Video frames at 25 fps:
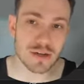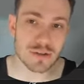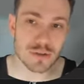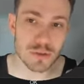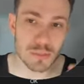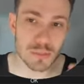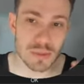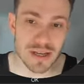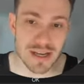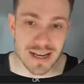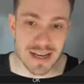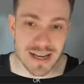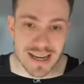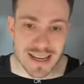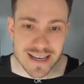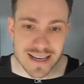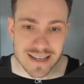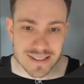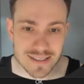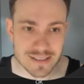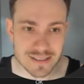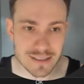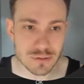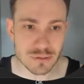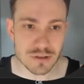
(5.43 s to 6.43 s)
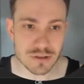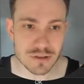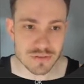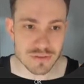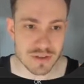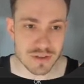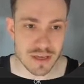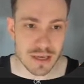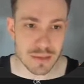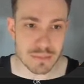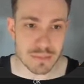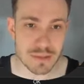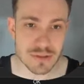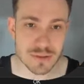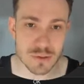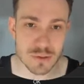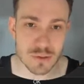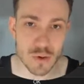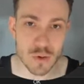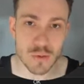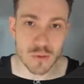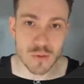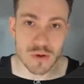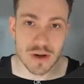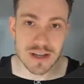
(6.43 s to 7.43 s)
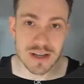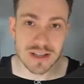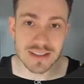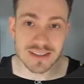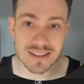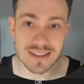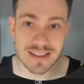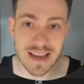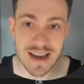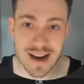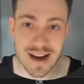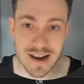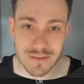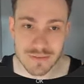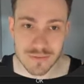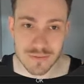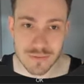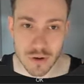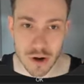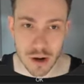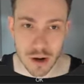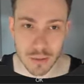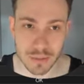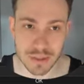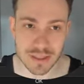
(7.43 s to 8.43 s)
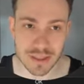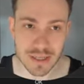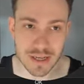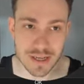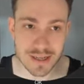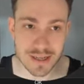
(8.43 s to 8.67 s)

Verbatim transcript: sobre criação de VMs com Terraform, tá?